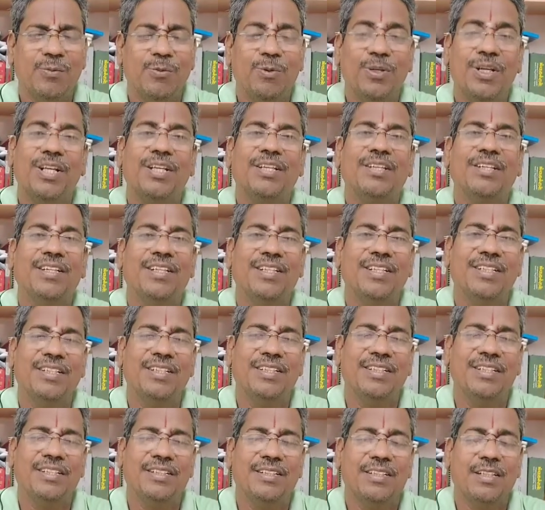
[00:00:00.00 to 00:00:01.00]
உயர்ந்தது
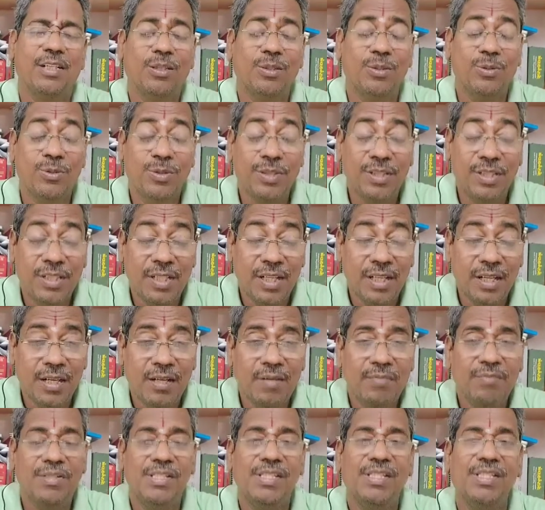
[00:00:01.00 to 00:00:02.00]

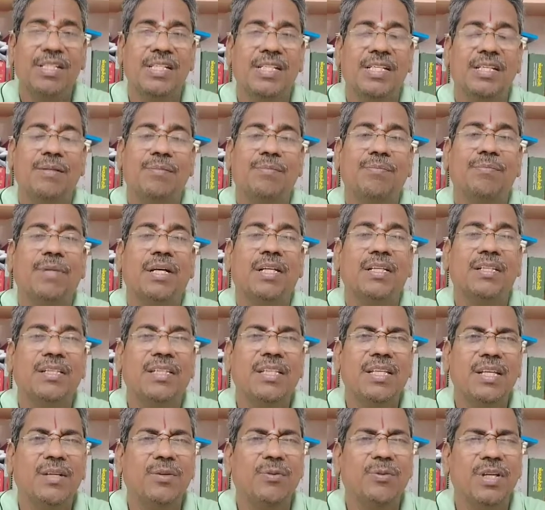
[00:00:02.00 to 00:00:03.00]
தத்துவத்தையெல்லாம் மிஞ்சி
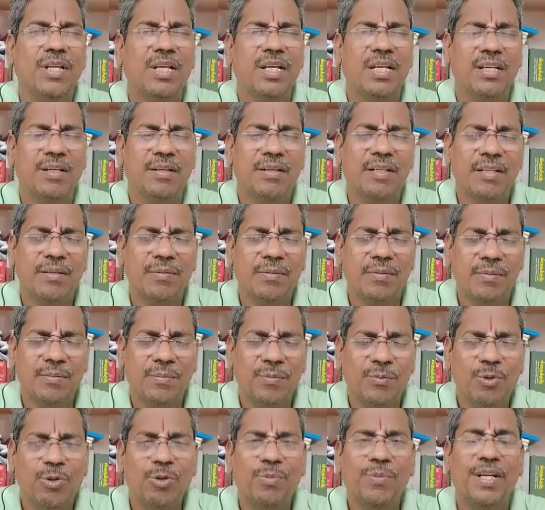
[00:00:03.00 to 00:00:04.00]
பக்தியினுடைய
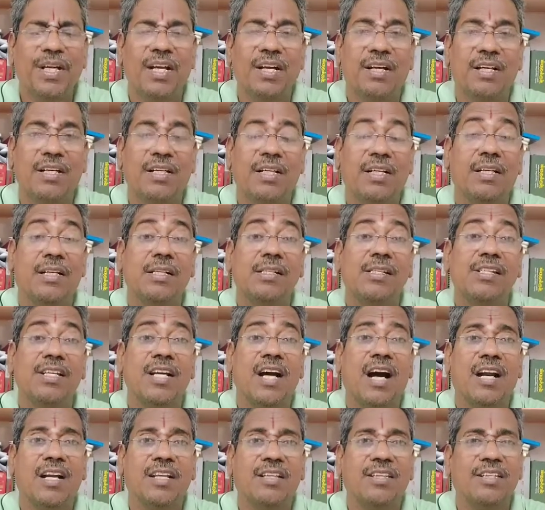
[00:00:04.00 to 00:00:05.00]
முழுமையான
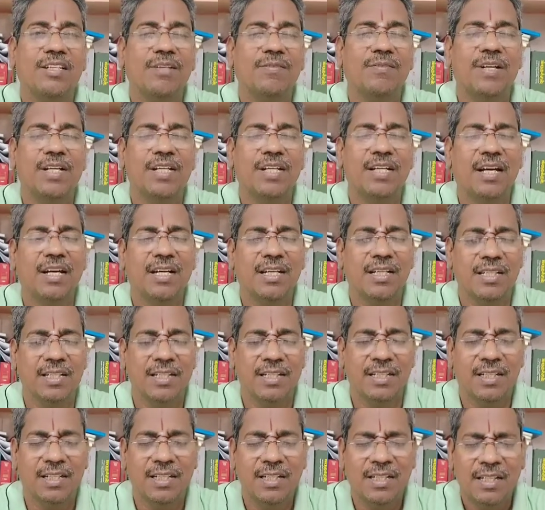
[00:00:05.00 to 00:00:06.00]
ஞானத்தின் வழியாக
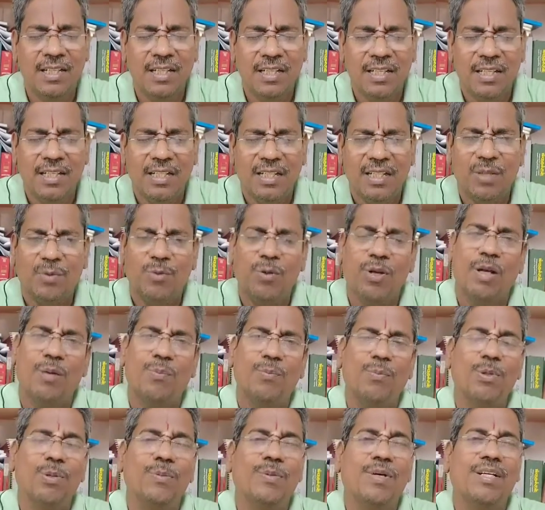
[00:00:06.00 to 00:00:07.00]
எவ்வளோ
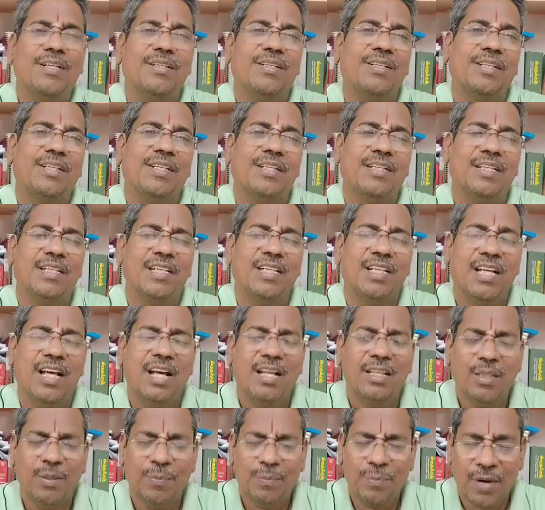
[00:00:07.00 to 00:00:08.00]
அற்புதமாக இருக்குங்கிறத
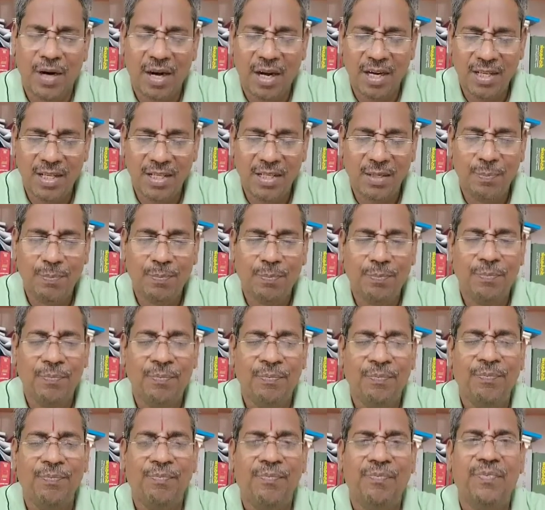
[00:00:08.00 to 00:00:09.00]
அந்த பாடலின்
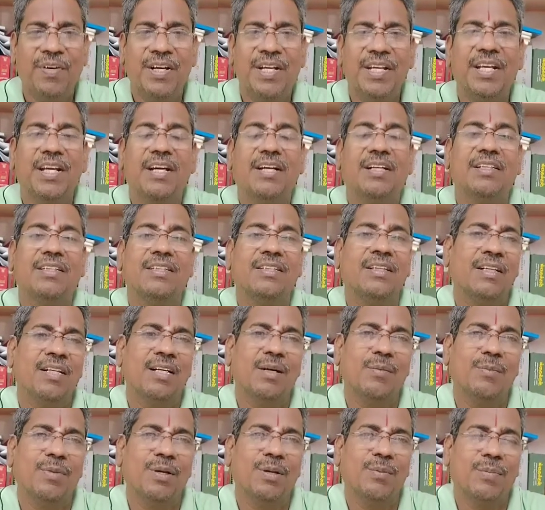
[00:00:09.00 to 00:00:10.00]
வழியாகத்தான்
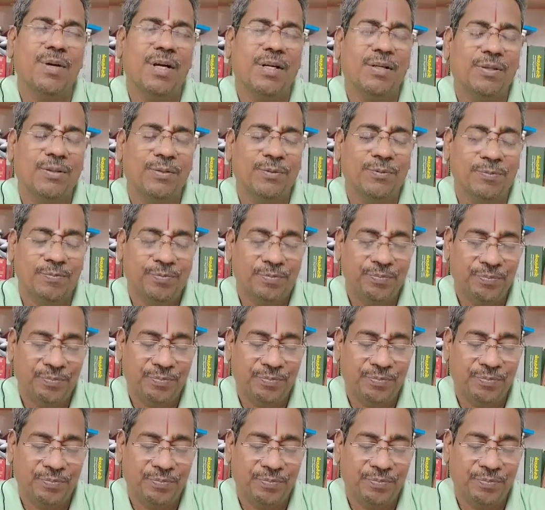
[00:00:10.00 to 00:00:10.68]
கம்பனை பார்க்கணும்